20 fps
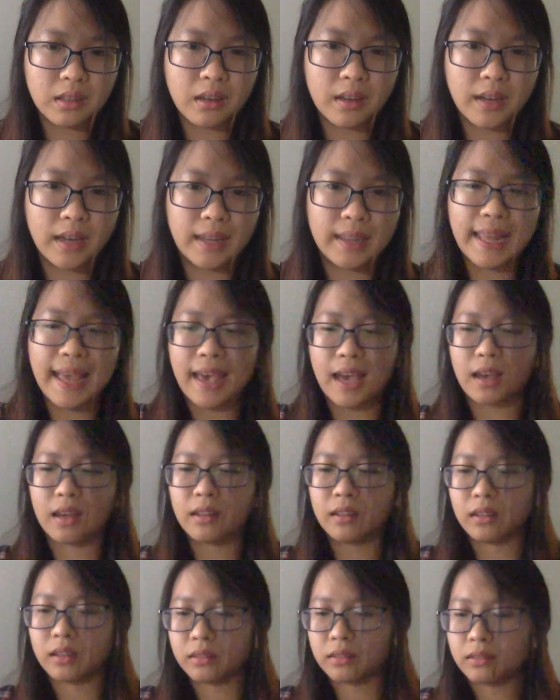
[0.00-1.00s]
có nghĩa
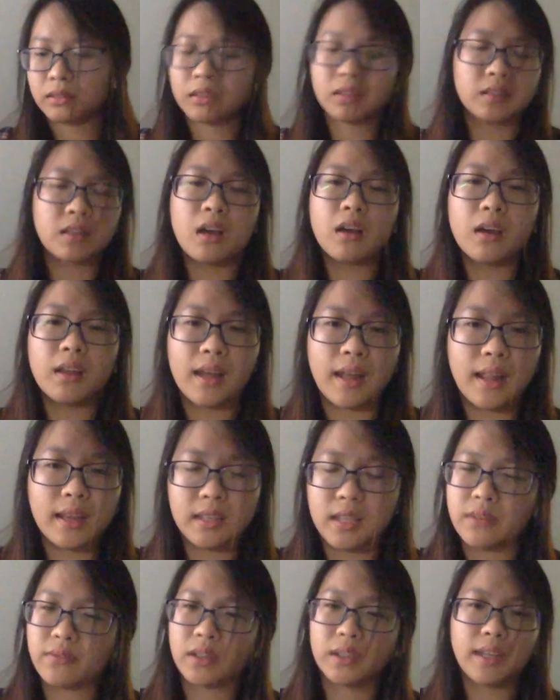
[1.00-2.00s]
là nó có thể
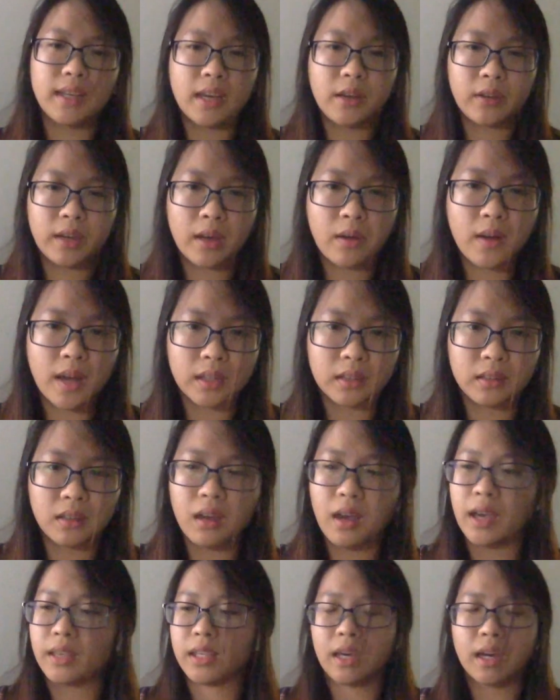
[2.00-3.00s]
là chị vẫn đi theo kế
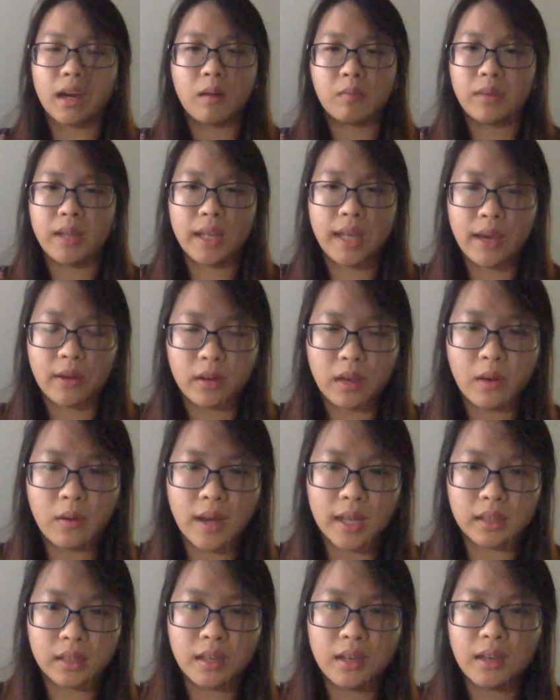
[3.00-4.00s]
hoạch có thể chị không đi theo kế
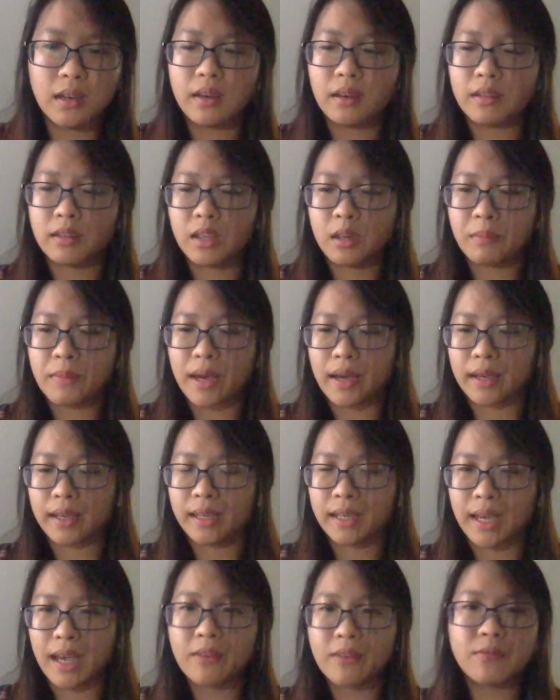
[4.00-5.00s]
hoạch nhưng mà
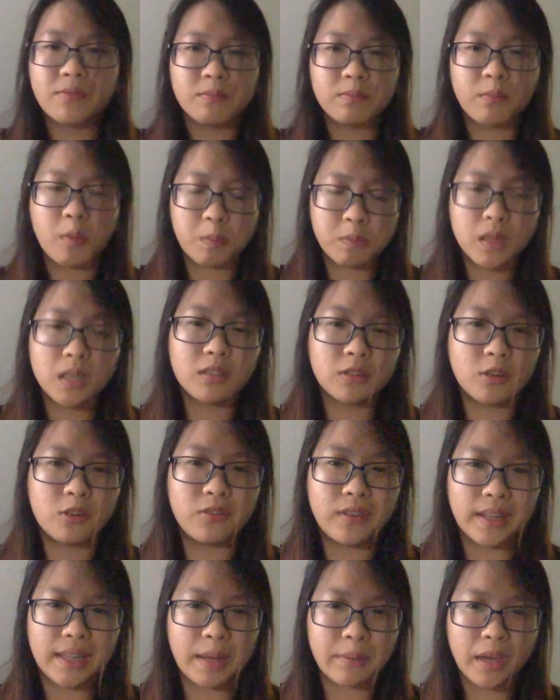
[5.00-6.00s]
cái mục đích
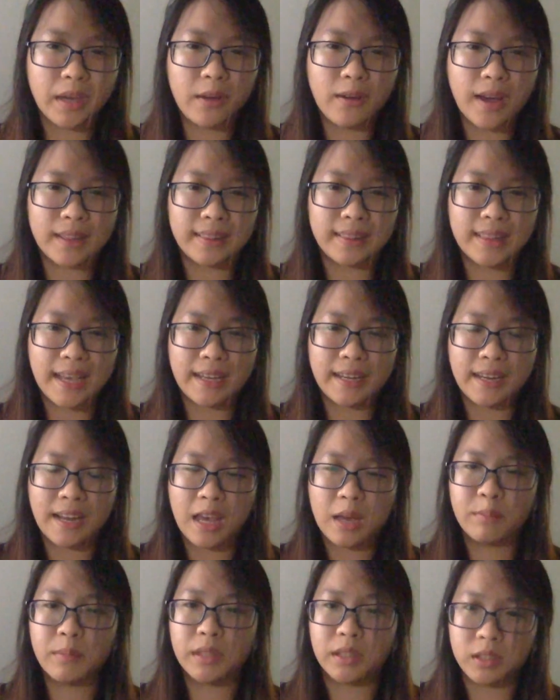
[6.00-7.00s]
của việc lập kế hoạch là
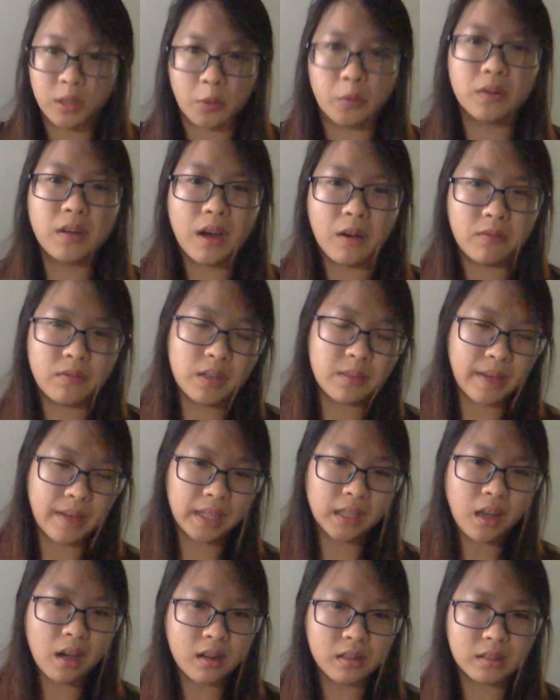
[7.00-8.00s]
để mình chủ động với
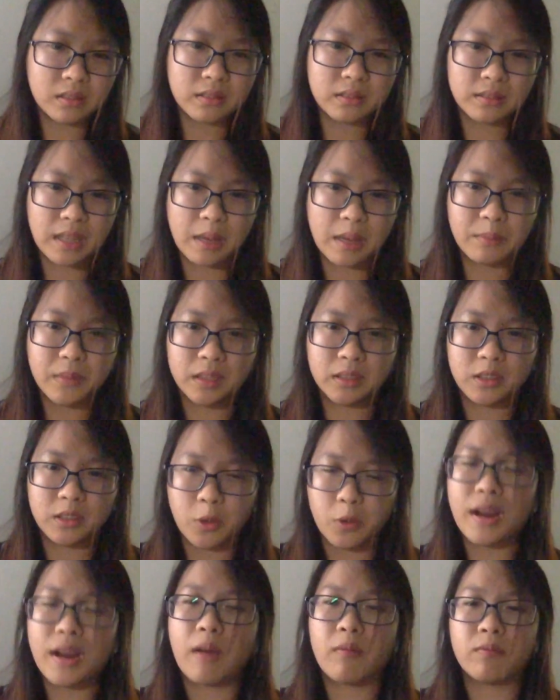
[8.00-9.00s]
bản thân để mình
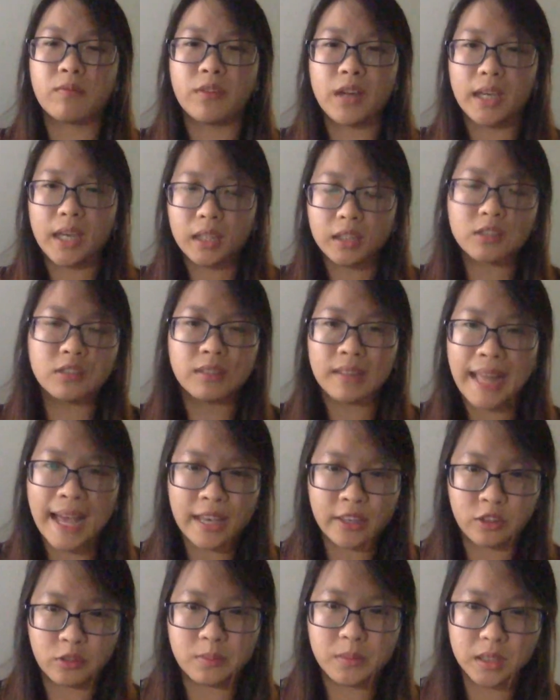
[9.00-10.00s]
chủ động với cái tương
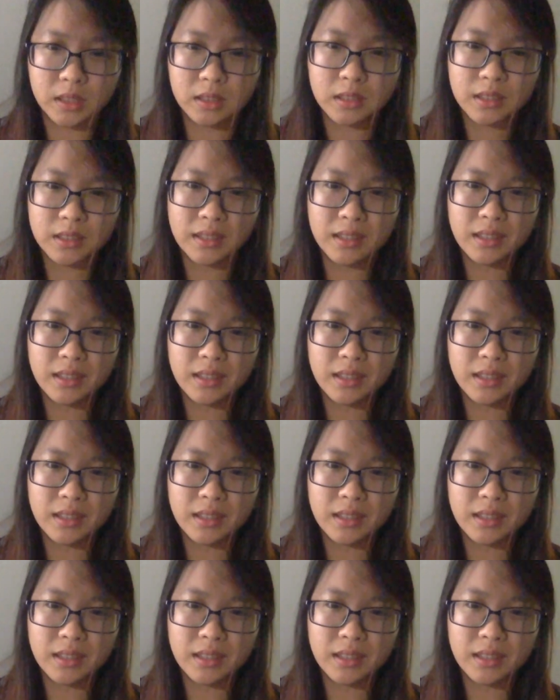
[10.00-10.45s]
lai của mình